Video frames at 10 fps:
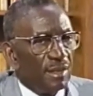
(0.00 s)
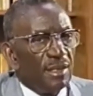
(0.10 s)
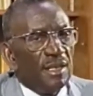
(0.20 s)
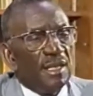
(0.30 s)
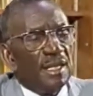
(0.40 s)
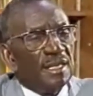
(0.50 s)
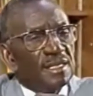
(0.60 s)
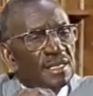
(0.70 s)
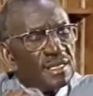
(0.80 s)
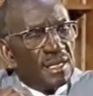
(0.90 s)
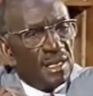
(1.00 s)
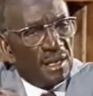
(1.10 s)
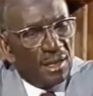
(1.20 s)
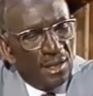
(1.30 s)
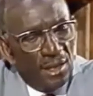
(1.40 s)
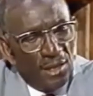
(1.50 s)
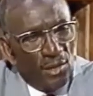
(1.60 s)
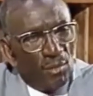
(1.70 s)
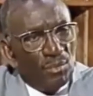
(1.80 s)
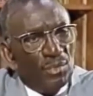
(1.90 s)
qu'il ait existé
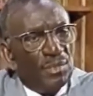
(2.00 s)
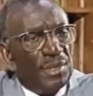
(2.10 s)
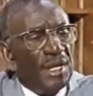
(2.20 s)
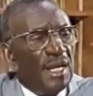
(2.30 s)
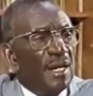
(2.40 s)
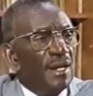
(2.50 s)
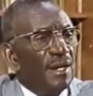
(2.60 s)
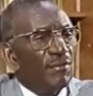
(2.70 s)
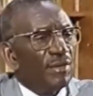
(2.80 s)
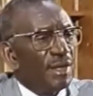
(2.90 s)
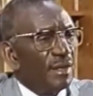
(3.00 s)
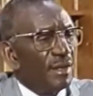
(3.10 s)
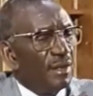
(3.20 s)
un homme né en Afrique,